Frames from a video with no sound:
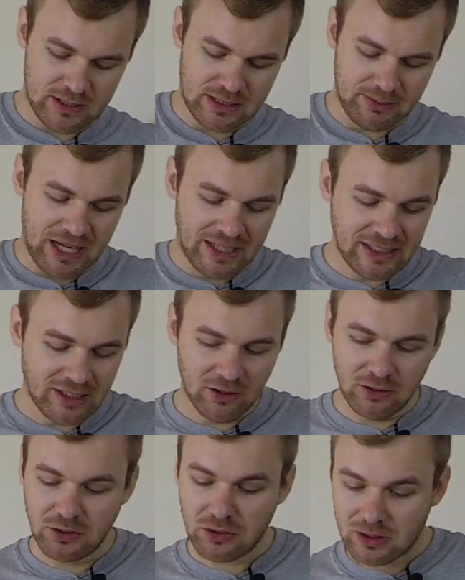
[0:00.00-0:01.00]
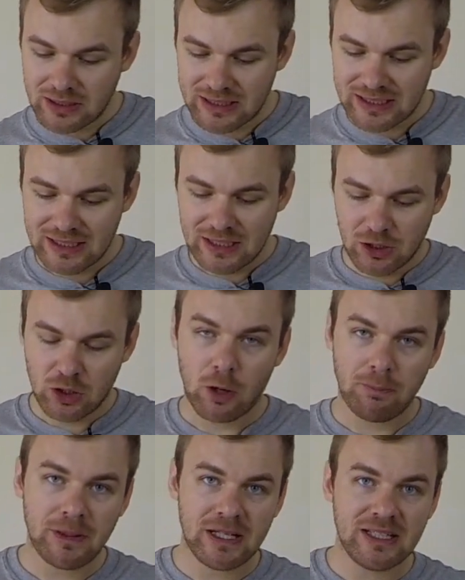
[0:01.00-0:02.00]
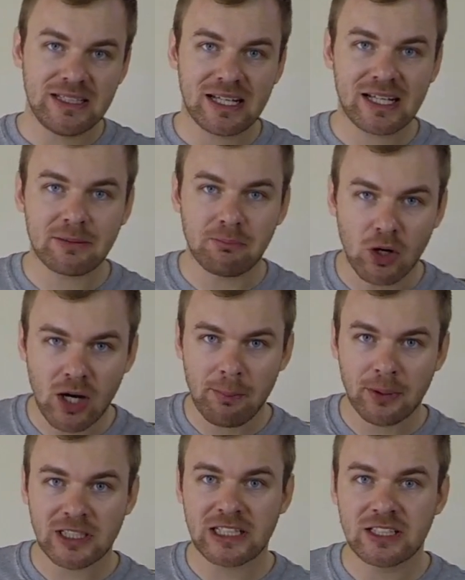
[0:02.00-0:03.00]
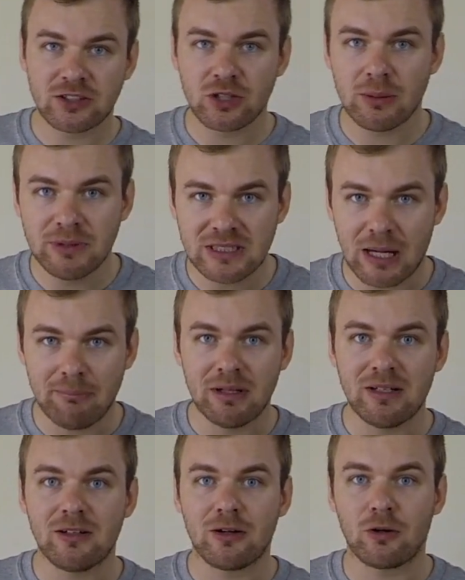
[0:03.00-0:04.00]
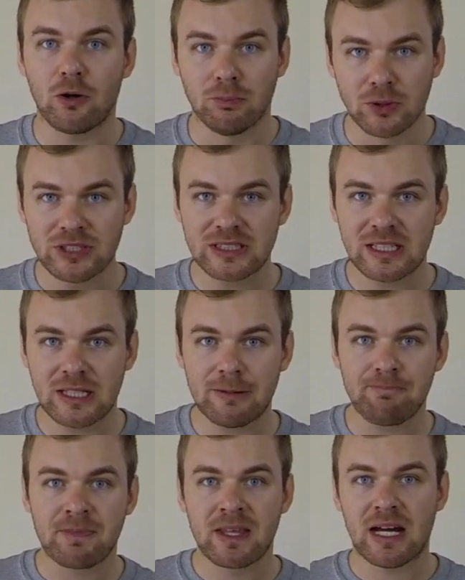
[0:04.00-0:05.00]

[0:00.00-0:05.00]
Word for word: Sebenarnya untuk kopi dengan mocha pot kita juga bisa ambil robusta